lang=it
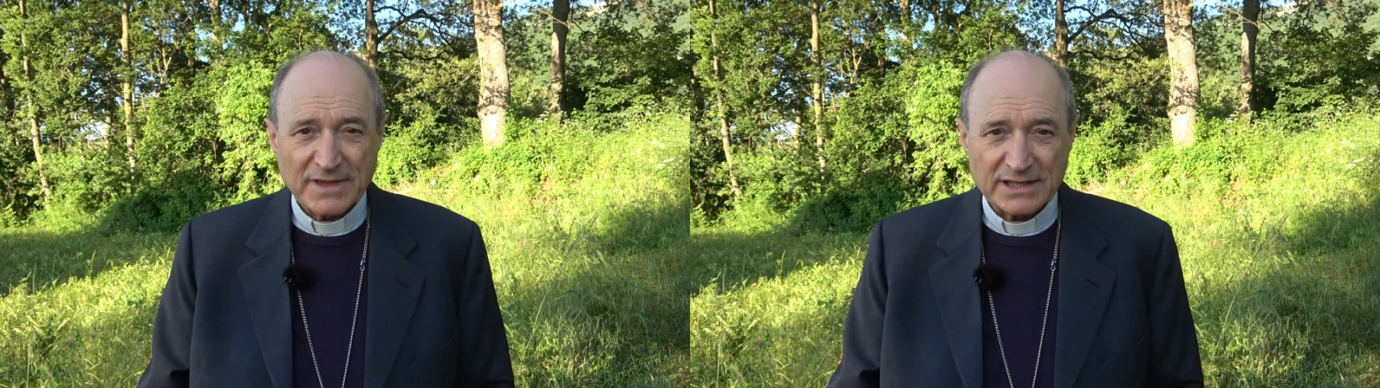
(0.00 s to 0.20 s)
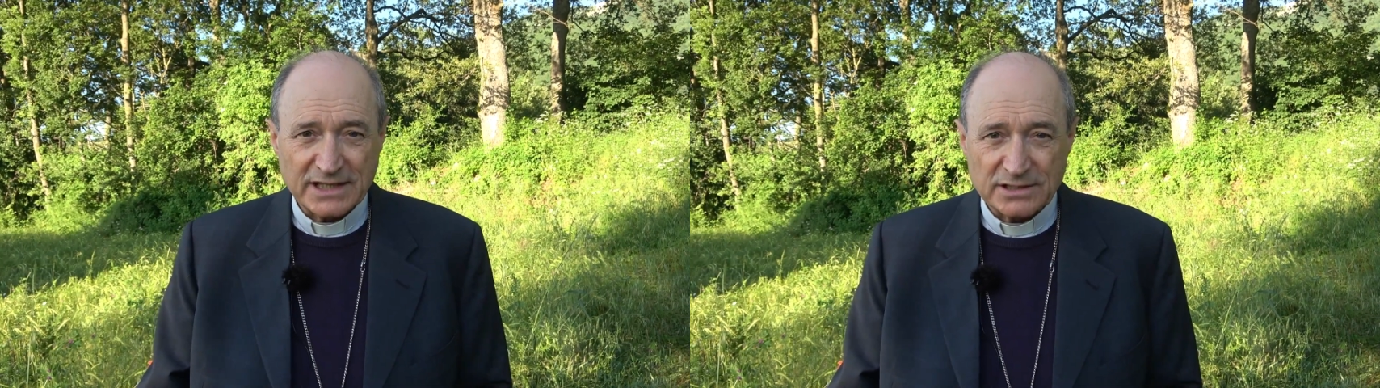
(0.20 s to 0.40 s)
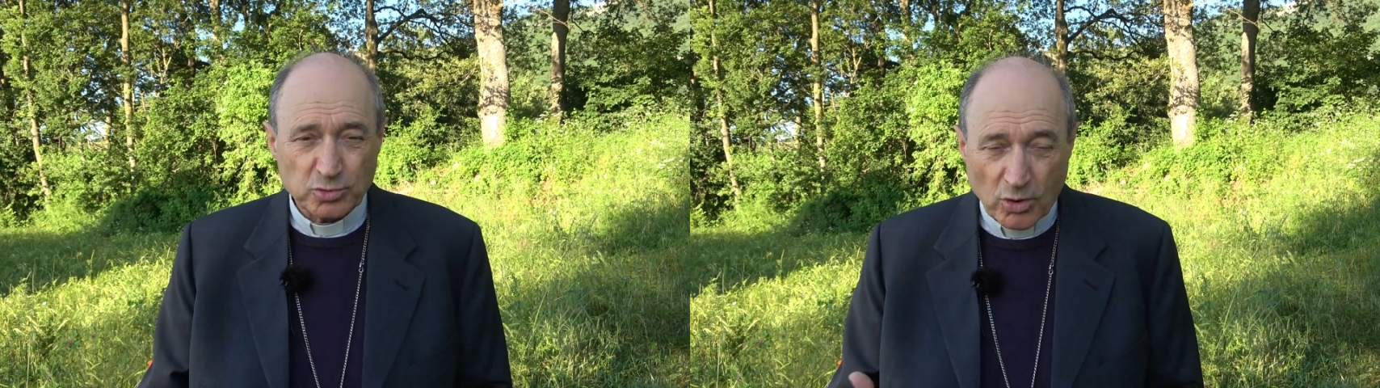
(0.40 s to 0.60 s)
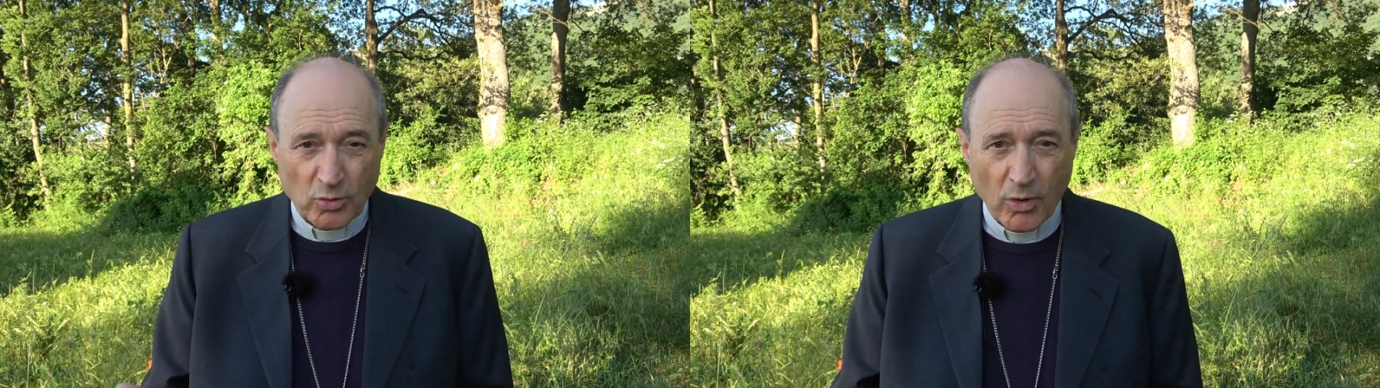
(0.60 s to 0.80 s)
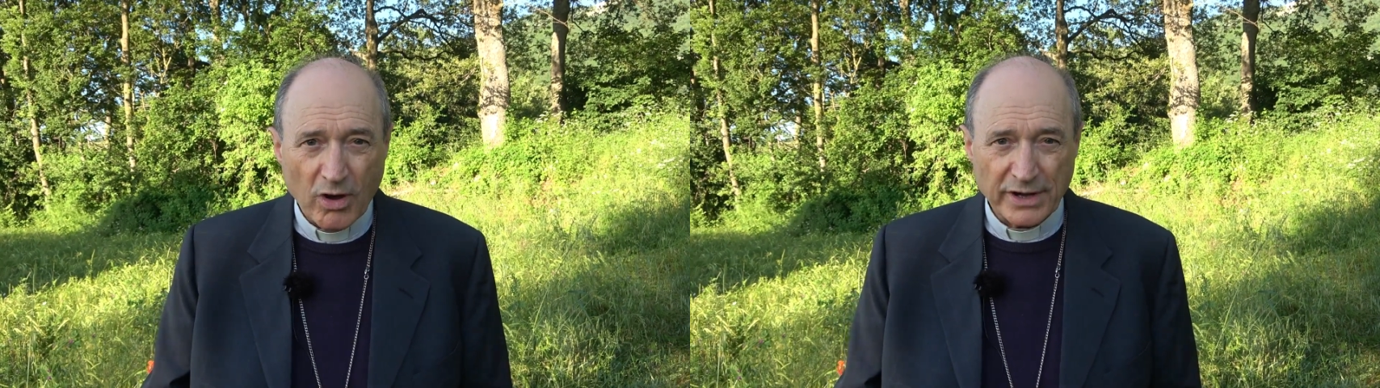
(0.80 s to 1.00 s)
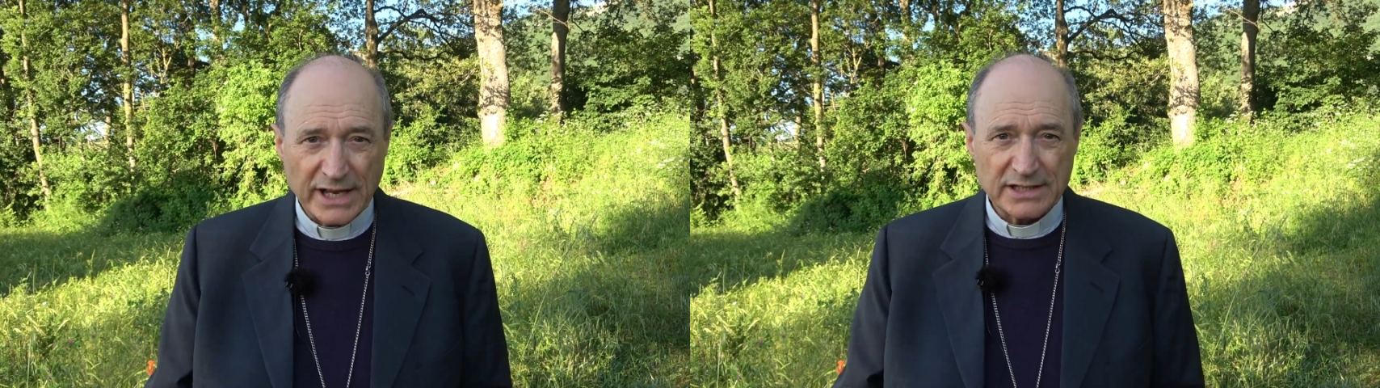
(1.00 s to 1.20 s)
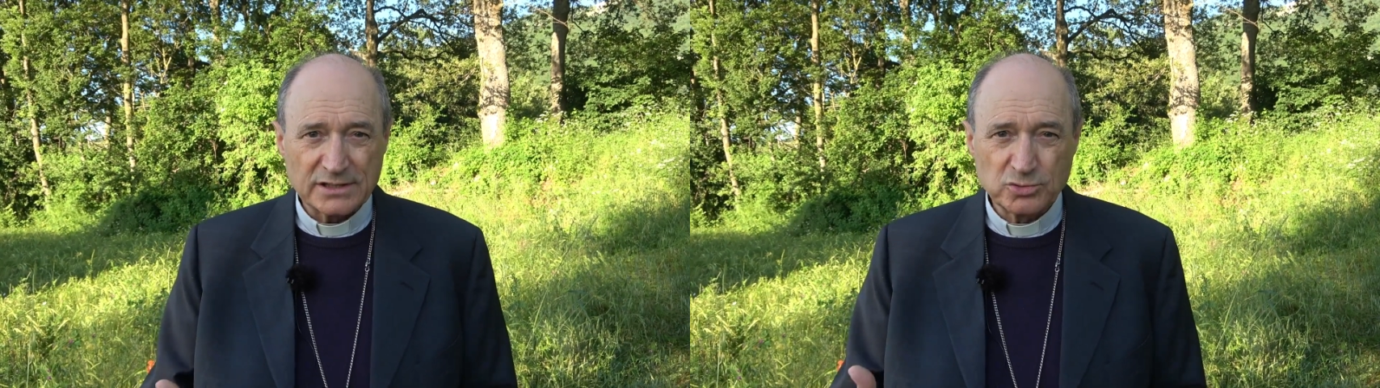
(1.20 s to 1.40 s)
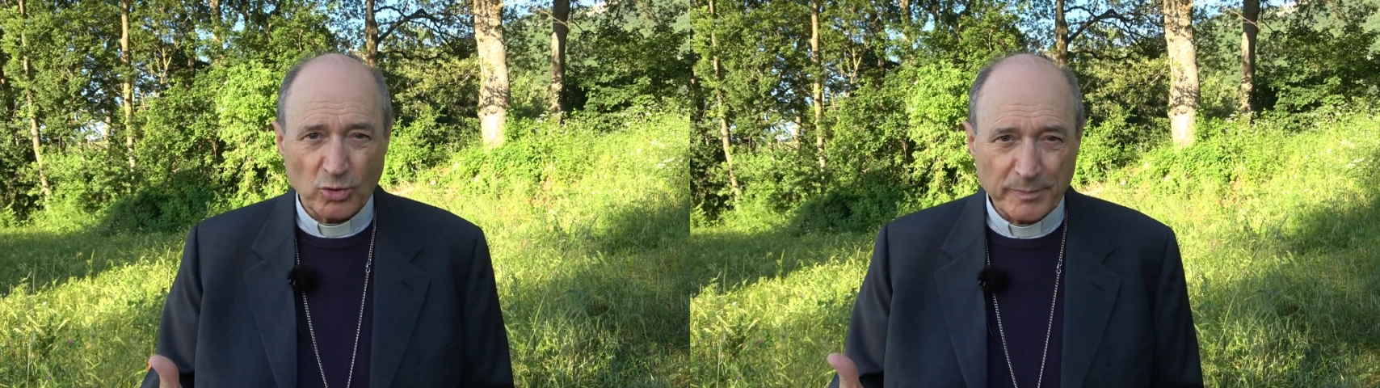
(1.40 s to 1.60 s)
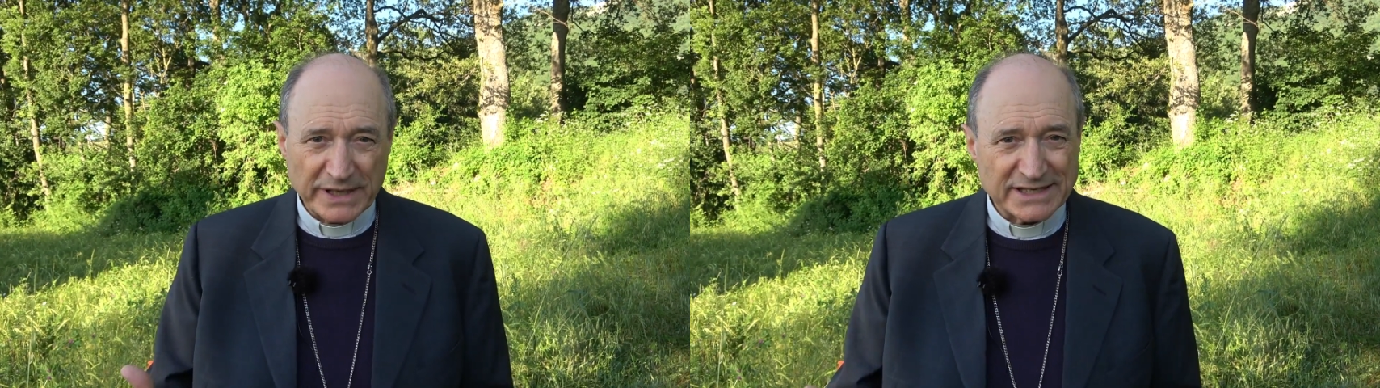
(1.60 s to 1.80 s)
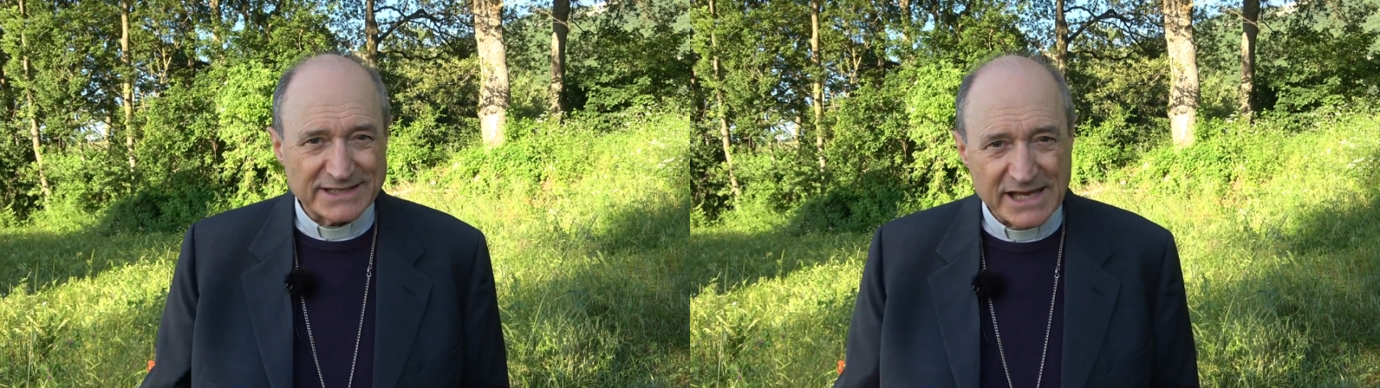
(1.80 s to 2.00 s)
nel tuo cuore, nel tuo
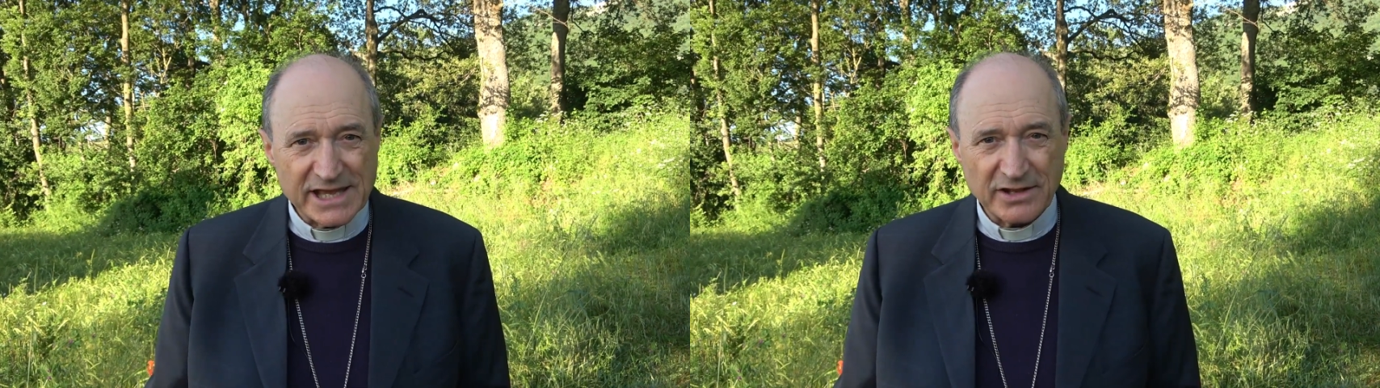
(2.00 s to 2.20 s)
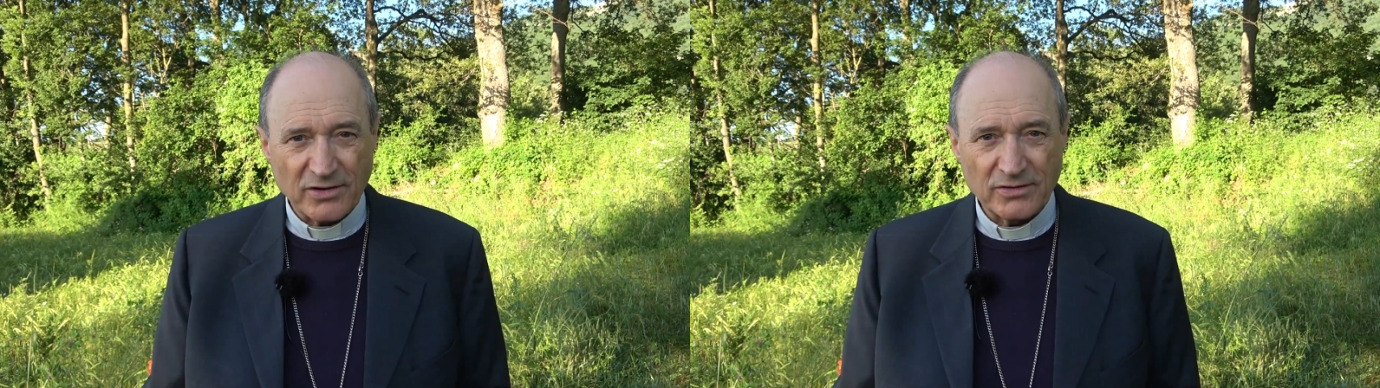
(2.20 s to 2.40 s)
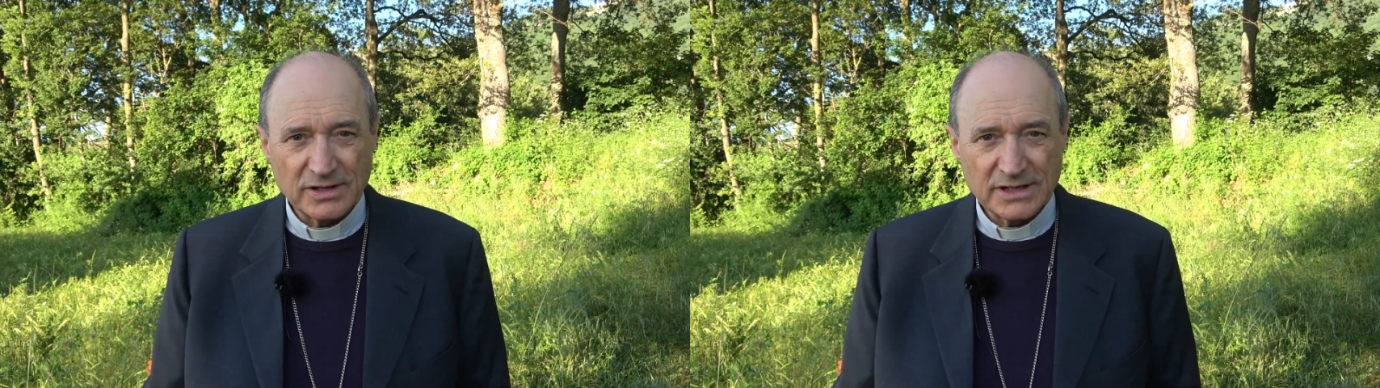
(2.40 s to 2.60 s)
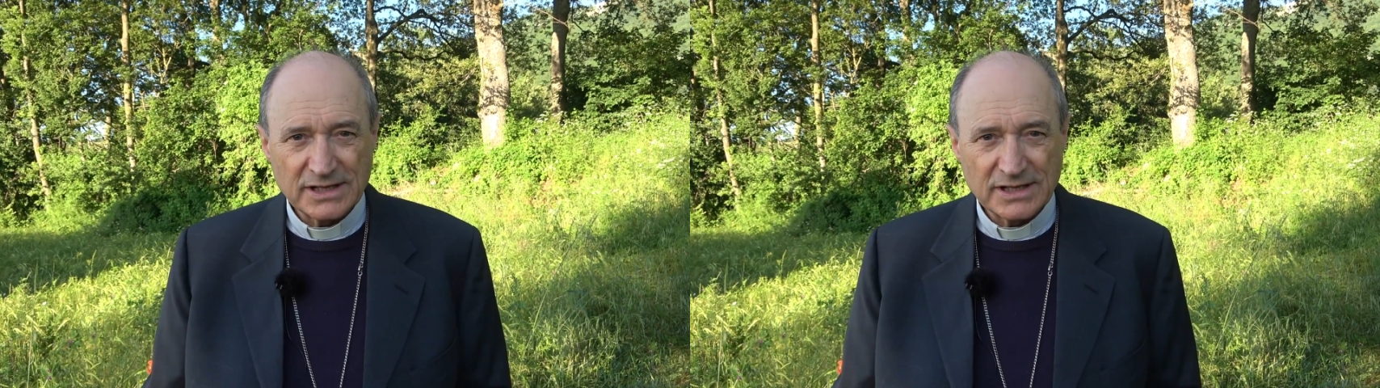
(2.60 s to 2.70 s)
pensiero.